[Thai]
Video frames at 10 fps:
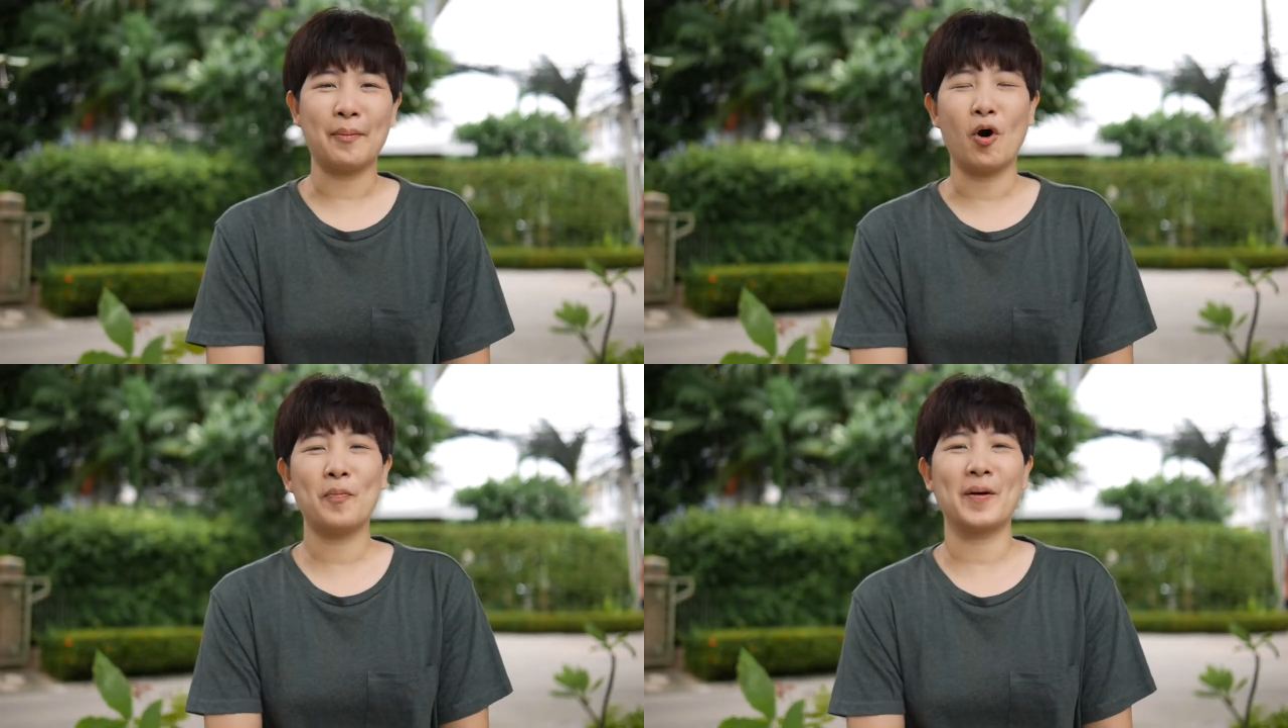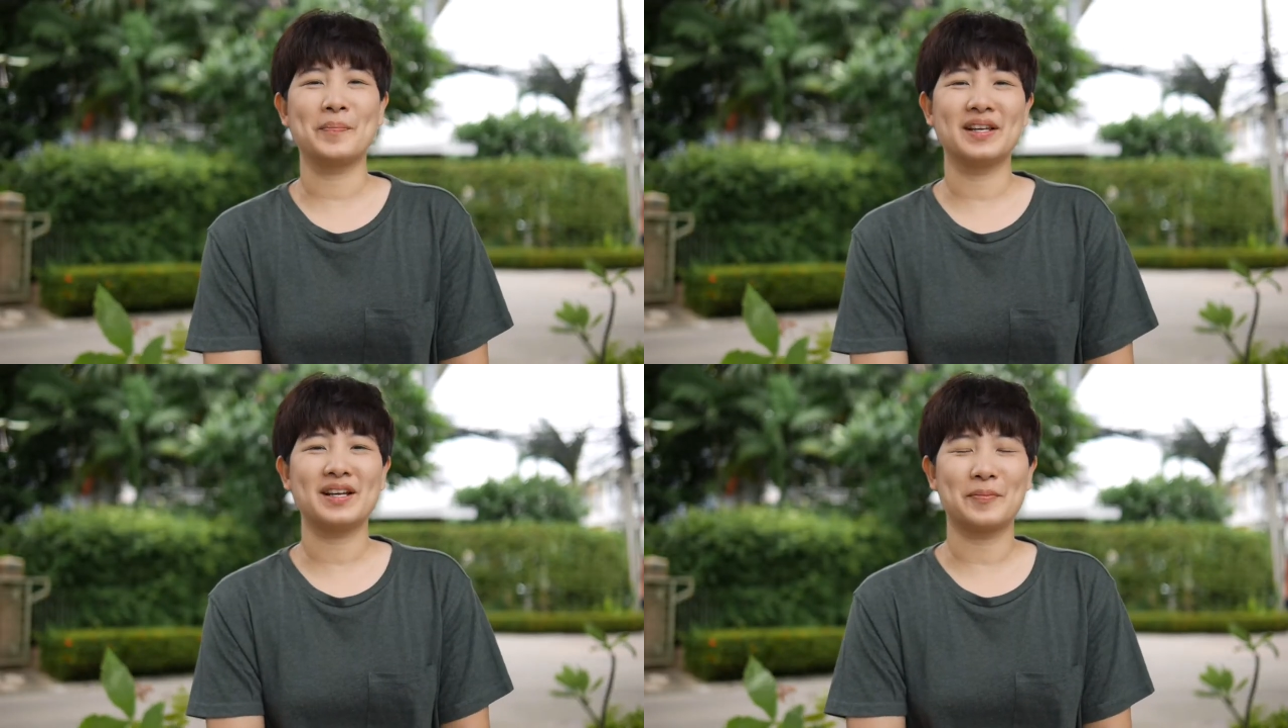พบกับ
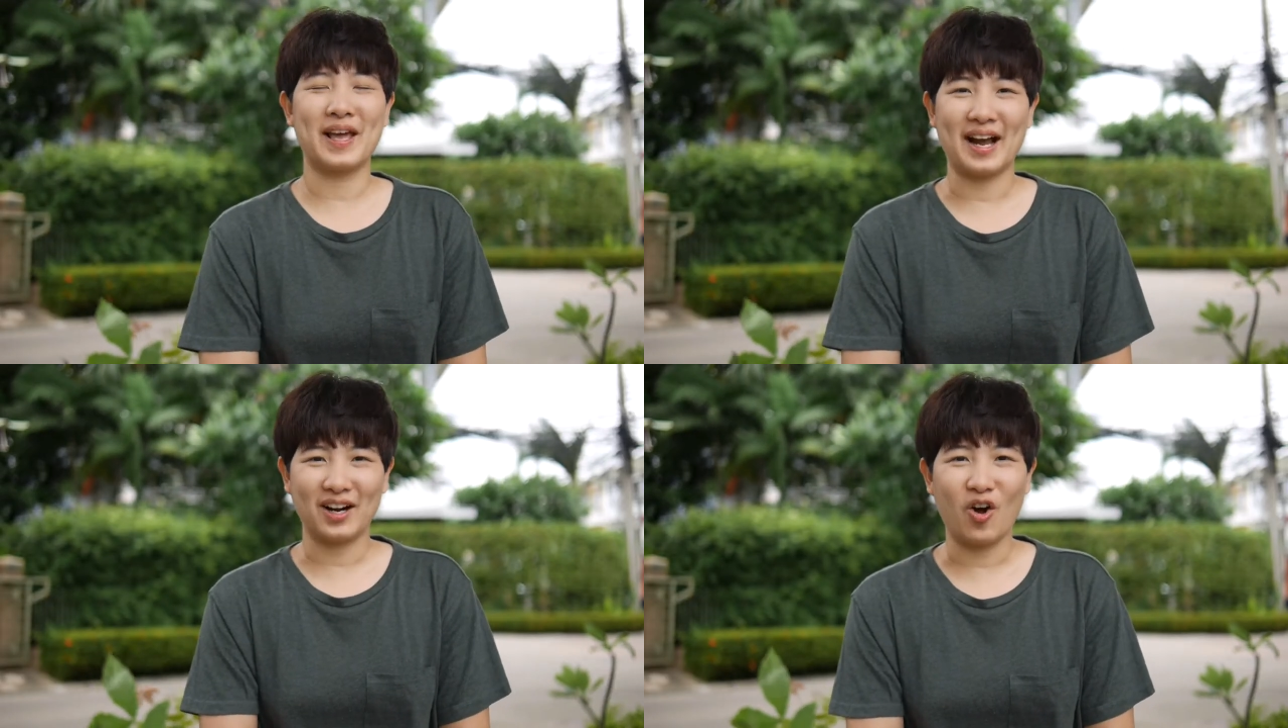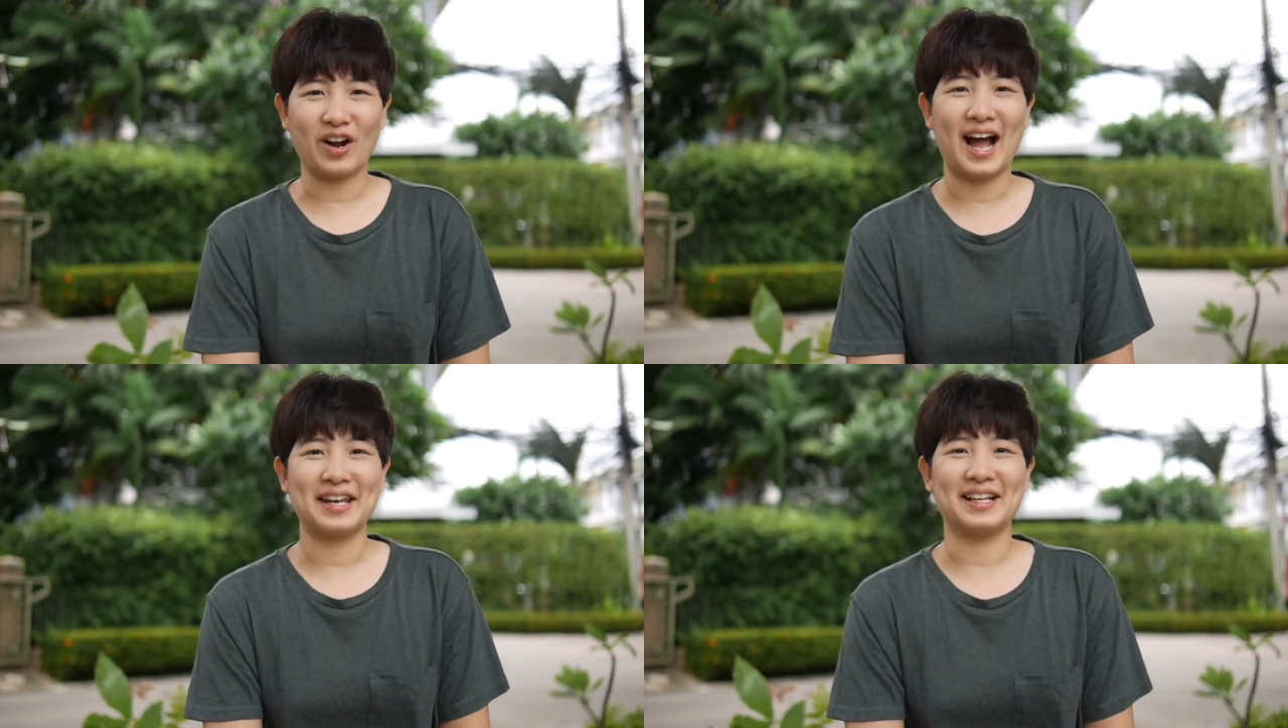มิ้นกับแกะกล่อง
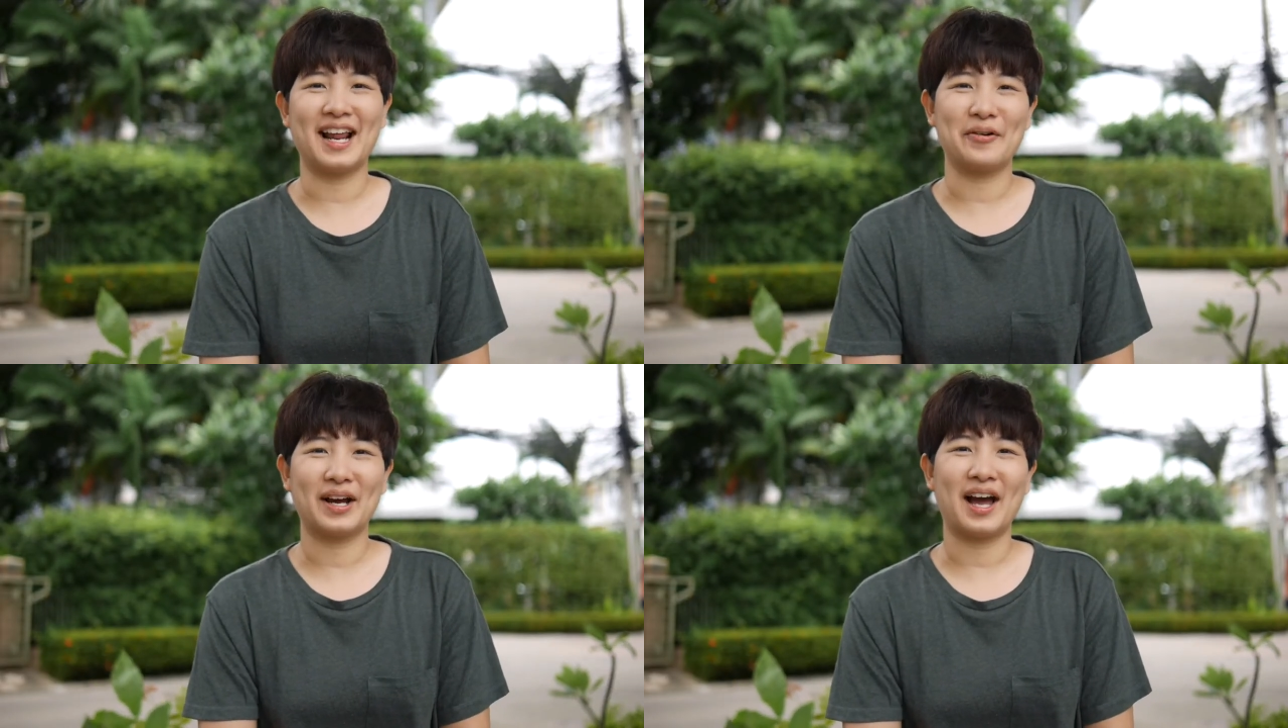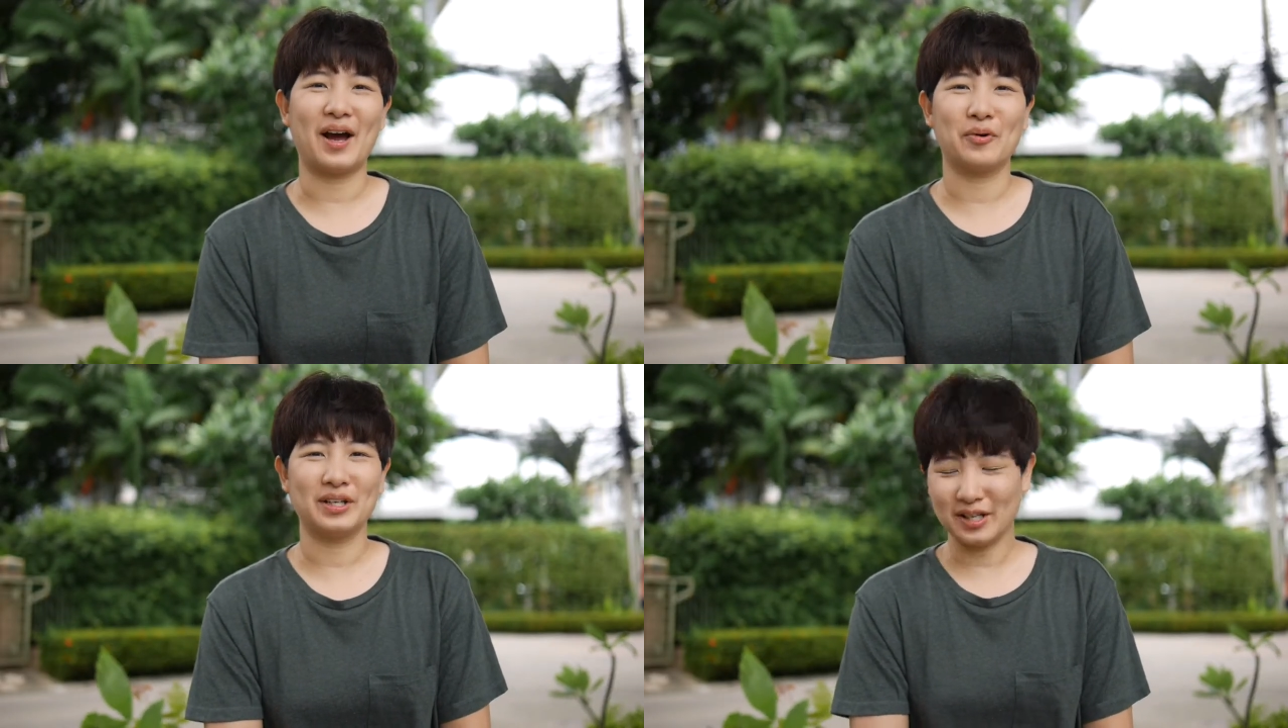กันอีกแล้วนะคะ
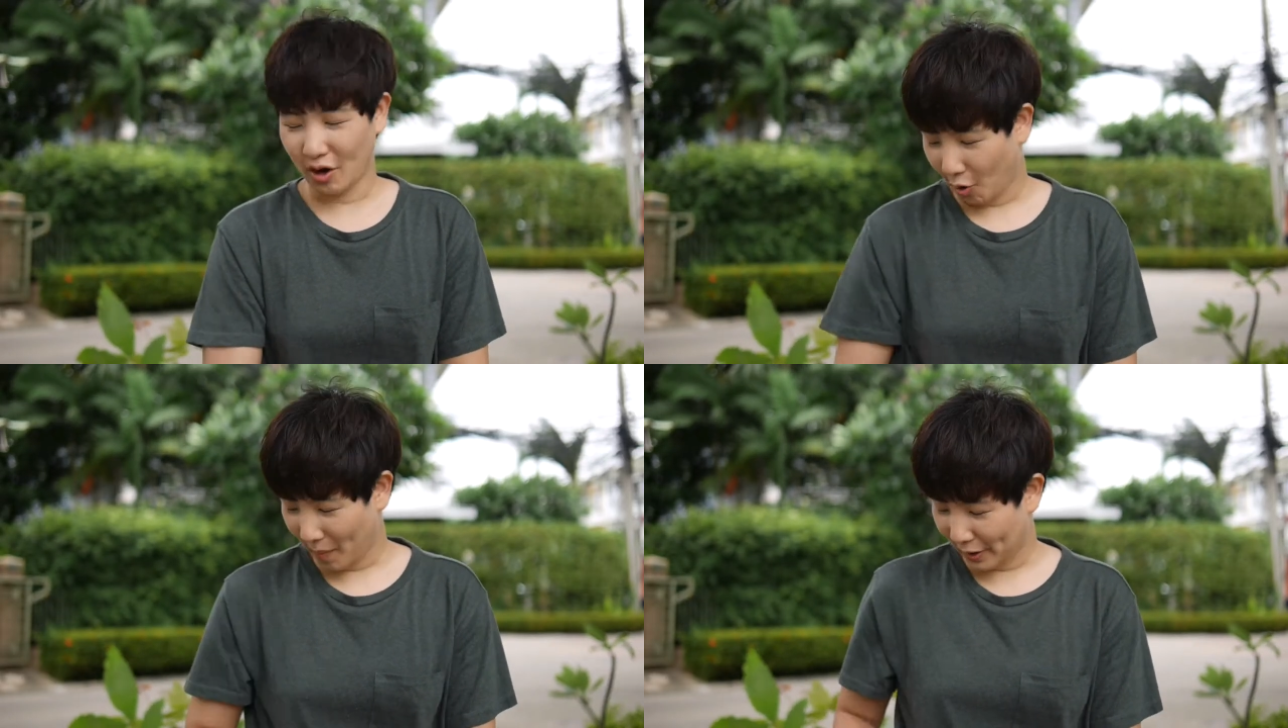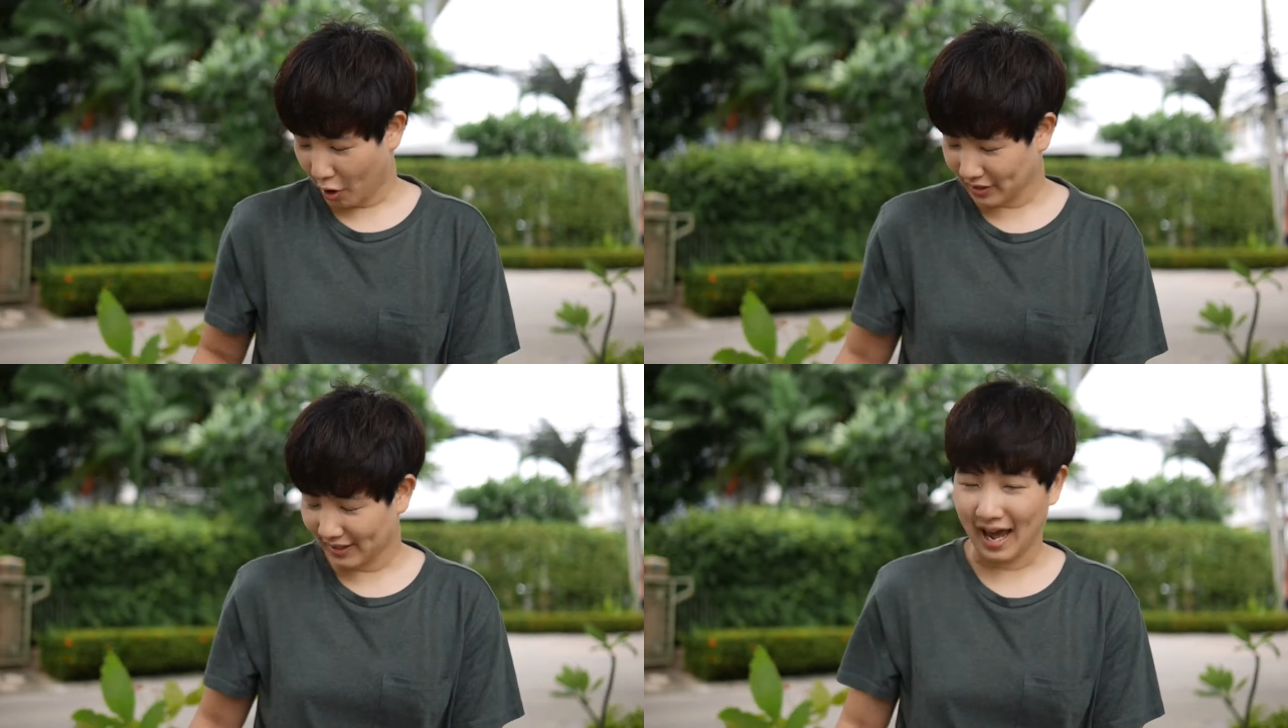วันนี้ออกมาน
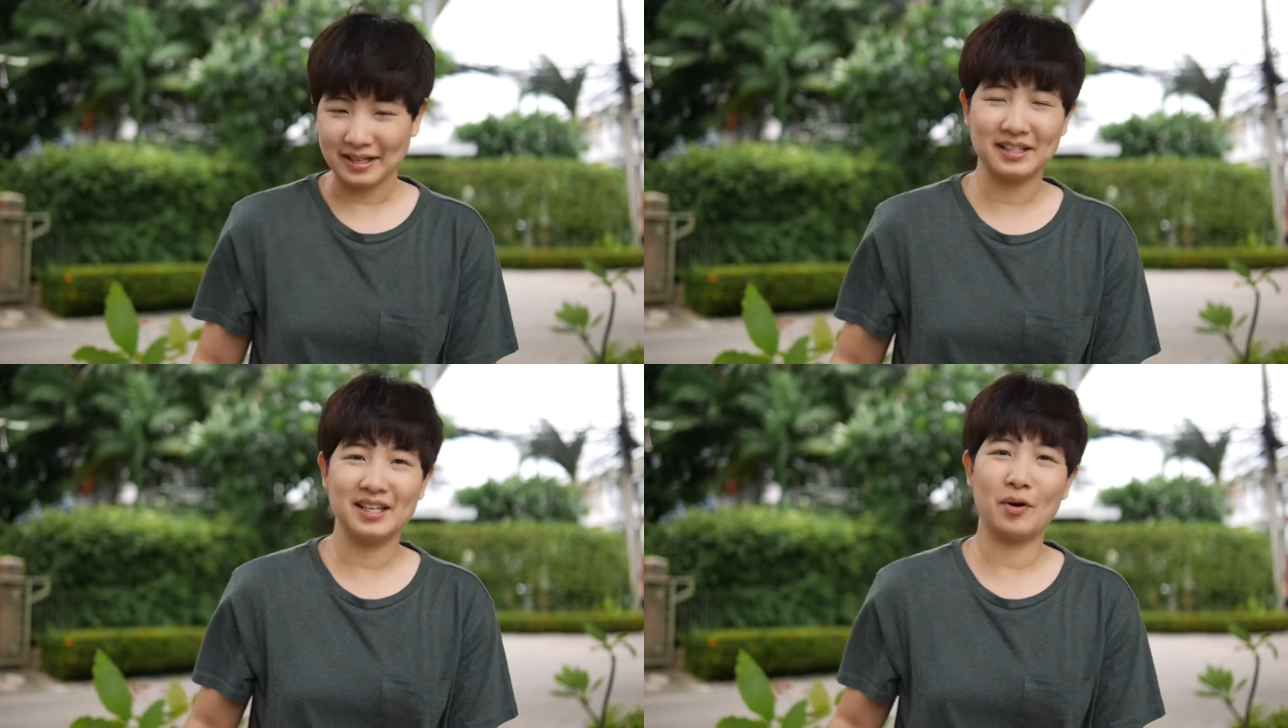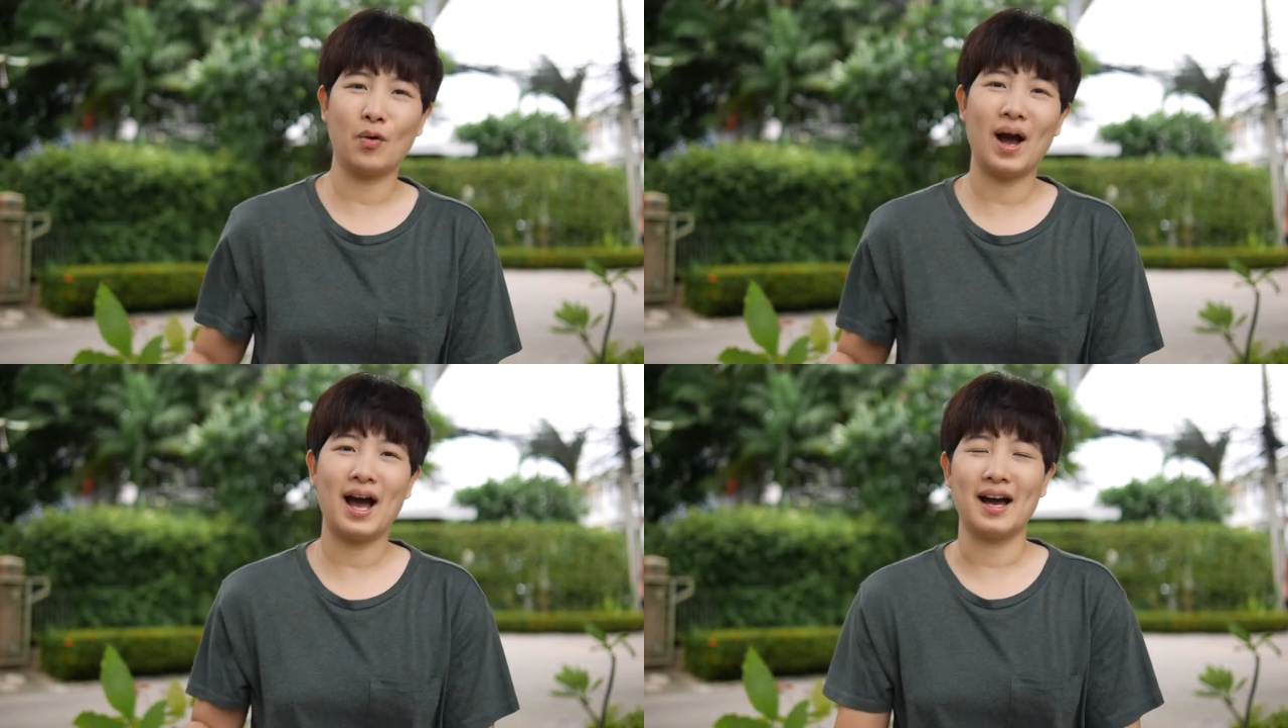อกสถานที่เพ
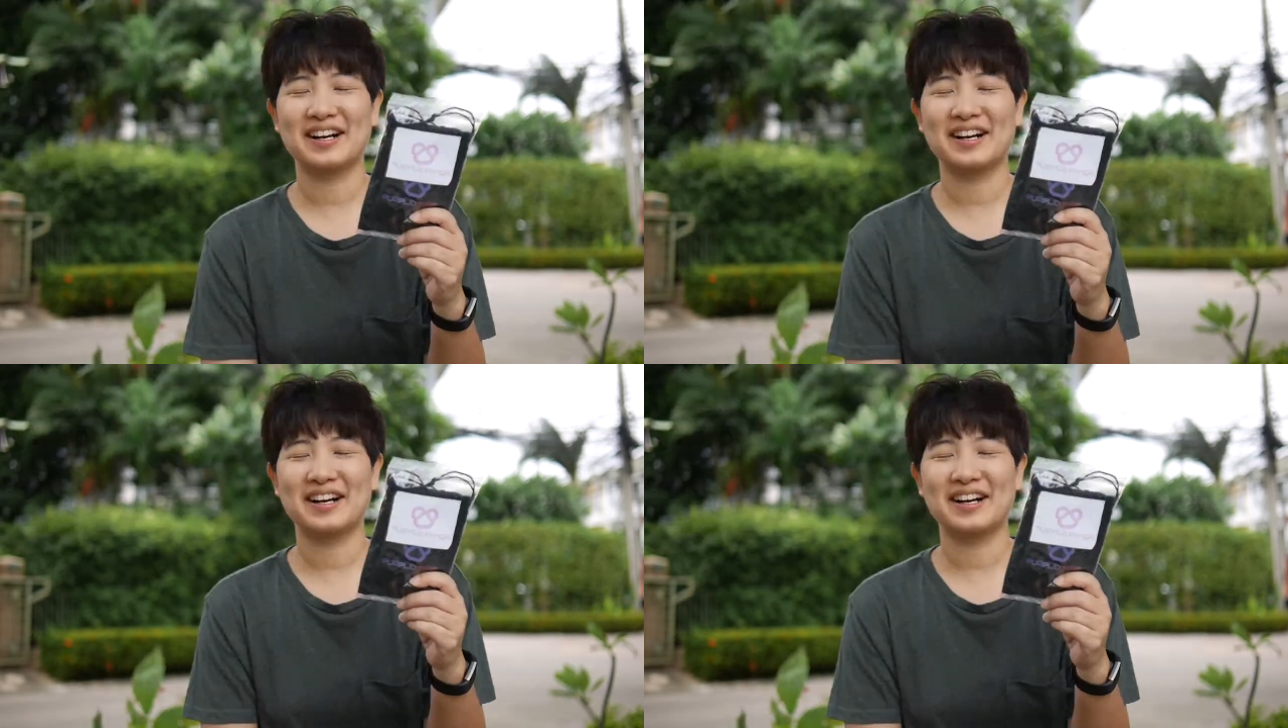ราะว่า